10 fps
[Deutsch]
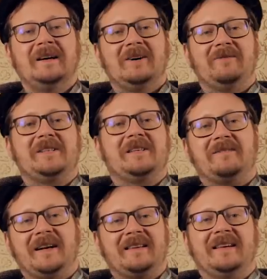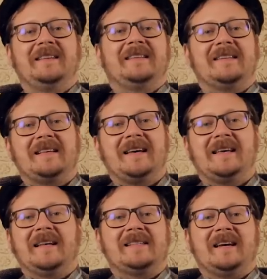Und wisst ihr was? Da sage
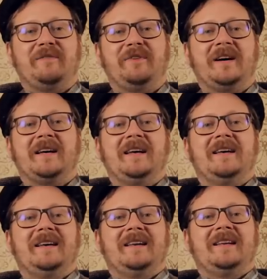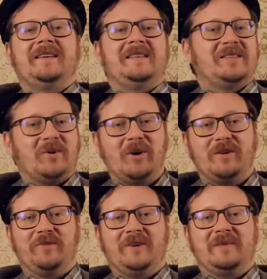ich ganz einfach, die
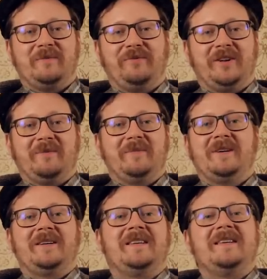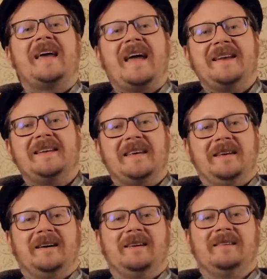Story von diesem Film, die kennt
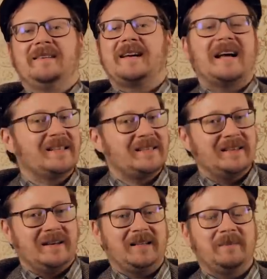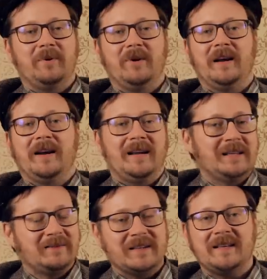jeder. Da kannst du nichts spoilern.
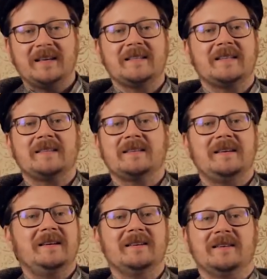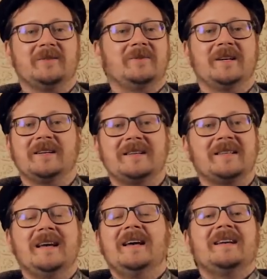Alles, was ich jetzt erzähle, so, das
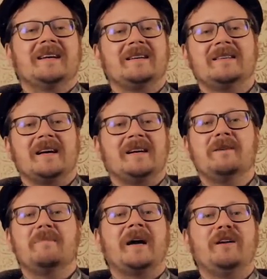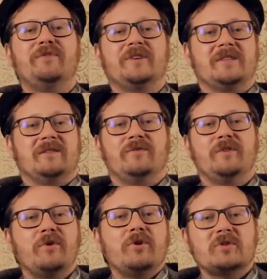ist, das ist Allgemeinwissen.
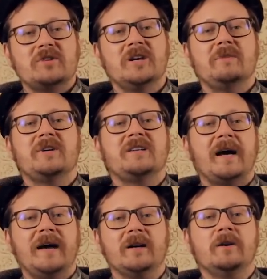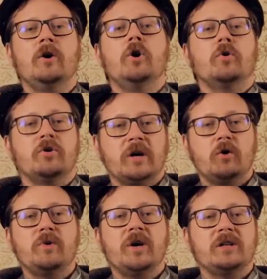Wir wollen uns hier im Detail, und
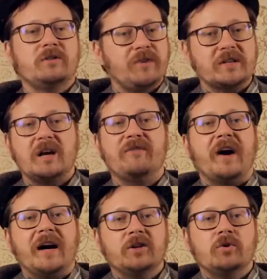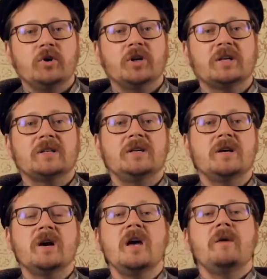darum geht's, was erwartet euch jetzt
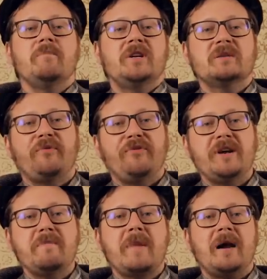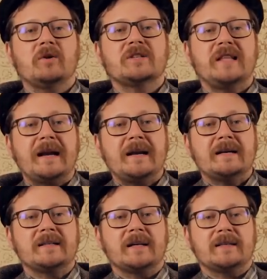hier, mit diesem Film mal
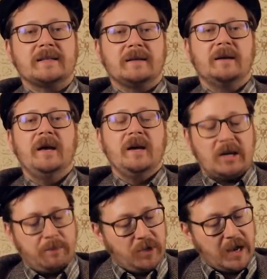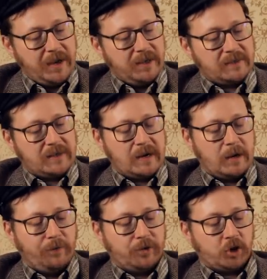auseinandersetzen. Ich habe mir hier einige Sachen
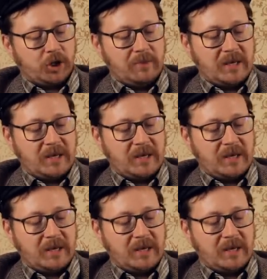aufgeschrieben.